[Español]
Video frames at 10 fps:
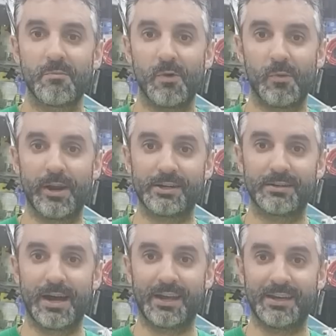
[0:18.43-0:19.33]
Muy
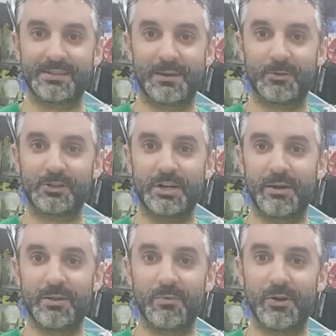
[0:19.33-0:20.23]
buenas, aquí estamos
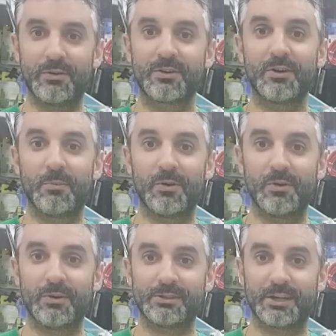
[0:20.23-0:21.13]
otra vez. Bueno,
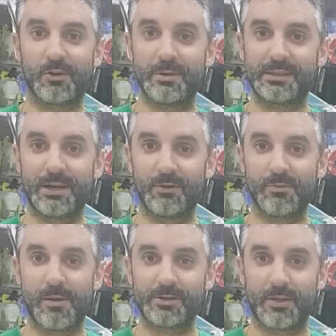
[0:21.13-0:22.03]
como os he comentado,
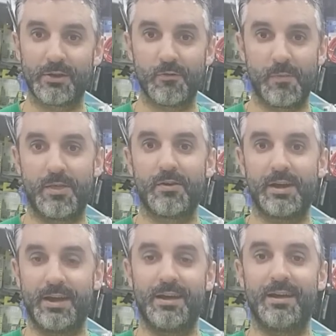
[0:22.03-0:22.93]
hoy vamos a hacer un
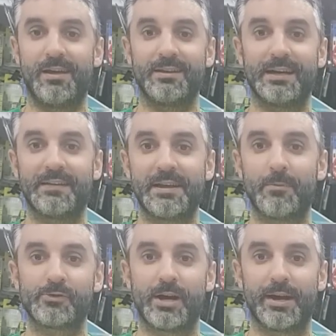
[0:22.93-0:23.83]
vídeo que ya
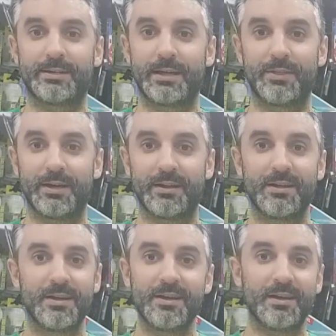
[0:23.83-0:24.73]
tenía muchas ganas de hacer,
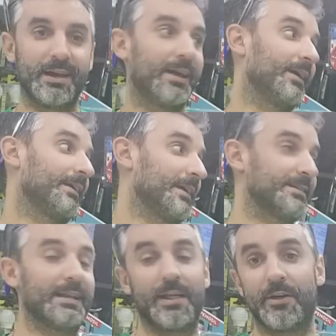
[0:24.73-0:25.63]
eh, que
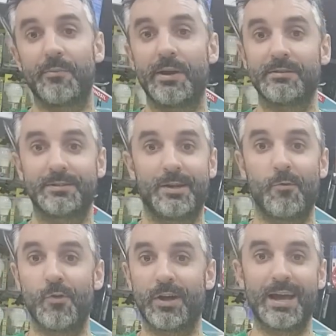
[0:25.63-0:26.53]
es de Leatherman.
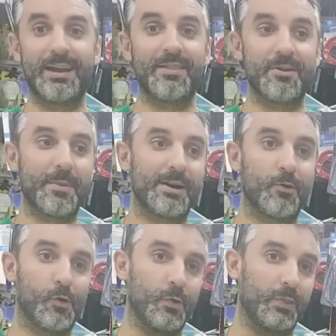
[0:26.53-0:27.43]
Seguro que a Leatherman
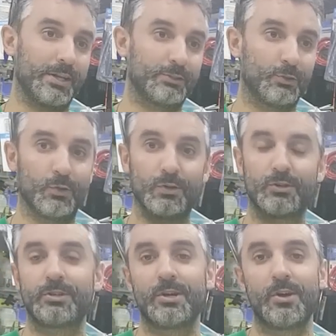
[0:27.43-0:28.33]
lo conocéis
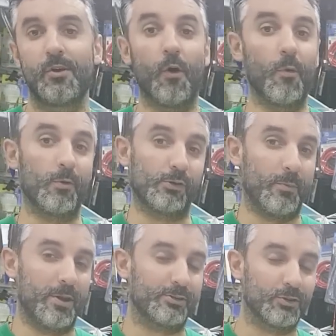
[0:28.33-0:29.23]
todos, o por
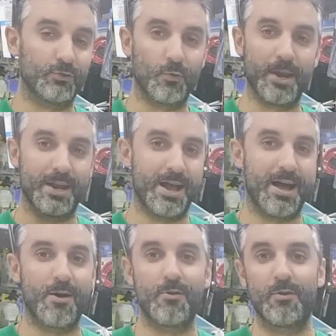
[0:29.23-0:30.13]
lo menos os
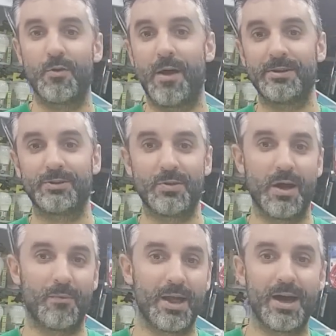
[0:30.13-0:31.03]
suena, o lo habéis
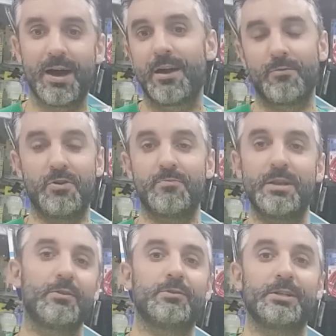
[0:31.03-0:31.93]
oído hablar, bueno,
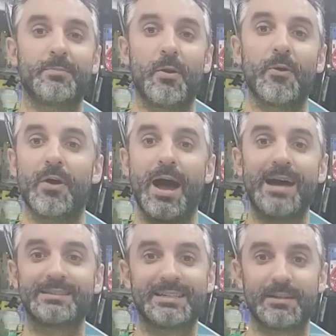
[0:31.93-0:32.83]
mil cosas. Pero bueno,
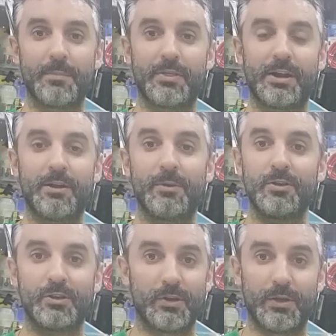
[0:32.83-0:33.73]
antes de empezar el
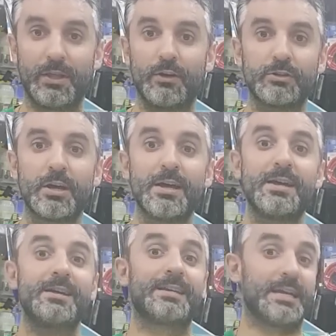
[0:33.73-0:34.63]
vídeo quiero deciros
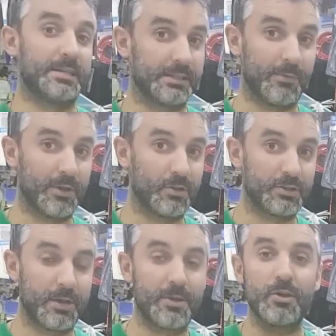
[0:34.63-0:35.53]
que si estáis viendo
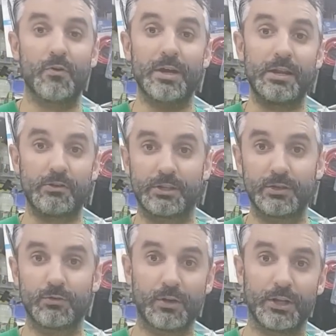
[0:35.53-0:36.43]
este vídeo y no
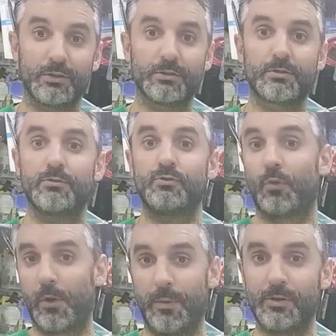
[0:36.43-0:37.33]
estáis suscritos,
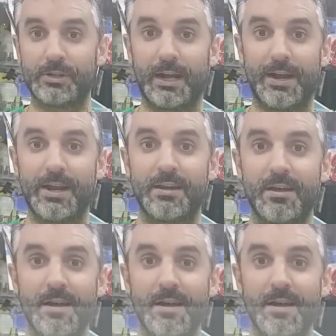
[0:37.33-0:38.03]
suscribiros al canal,